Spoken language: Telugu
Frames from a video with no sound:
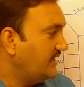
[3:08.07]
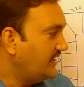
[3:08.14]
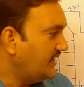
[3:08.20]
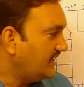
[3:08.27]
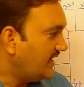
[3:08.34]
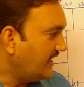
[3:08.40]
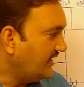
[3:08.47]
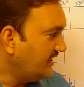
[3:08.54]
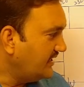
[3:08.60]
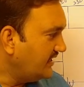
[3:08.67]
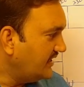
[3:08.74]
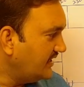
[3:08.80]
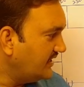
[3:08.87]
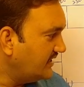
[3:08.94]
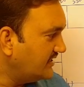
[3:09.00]
ఈ నైంటీ
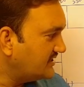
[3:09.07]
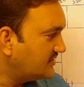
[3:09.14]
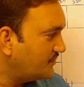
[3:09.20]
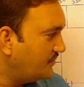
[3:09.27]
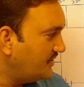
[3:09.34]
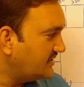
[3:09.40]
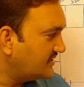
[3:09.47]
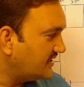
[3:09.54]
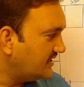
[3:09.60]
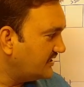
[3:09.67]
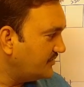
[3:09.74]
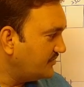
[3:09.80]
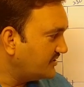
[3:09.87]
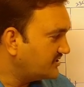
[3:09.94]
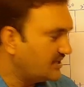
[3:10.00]
డిగ్రీస్ పీస్
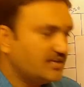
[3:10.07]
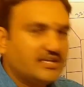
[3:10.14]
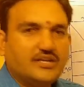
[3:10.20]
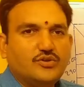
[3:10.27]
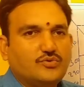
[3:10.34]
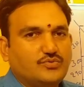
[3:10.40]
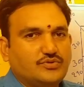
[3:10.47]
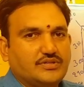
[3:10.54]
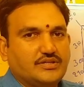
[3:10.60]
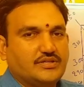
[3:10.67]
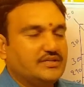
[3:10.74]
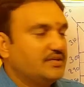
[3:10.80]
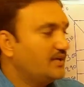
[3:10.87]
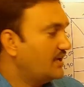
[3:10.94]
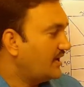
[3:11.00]
అనేది మీకు సెంటర్లో ఉంది
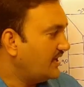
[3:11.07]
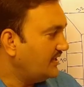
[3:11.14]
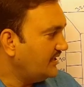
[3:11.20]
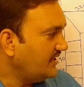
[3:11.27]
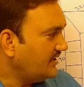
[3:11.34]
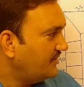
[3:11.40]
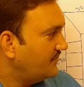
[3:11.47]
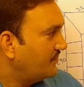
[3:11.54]
కానీ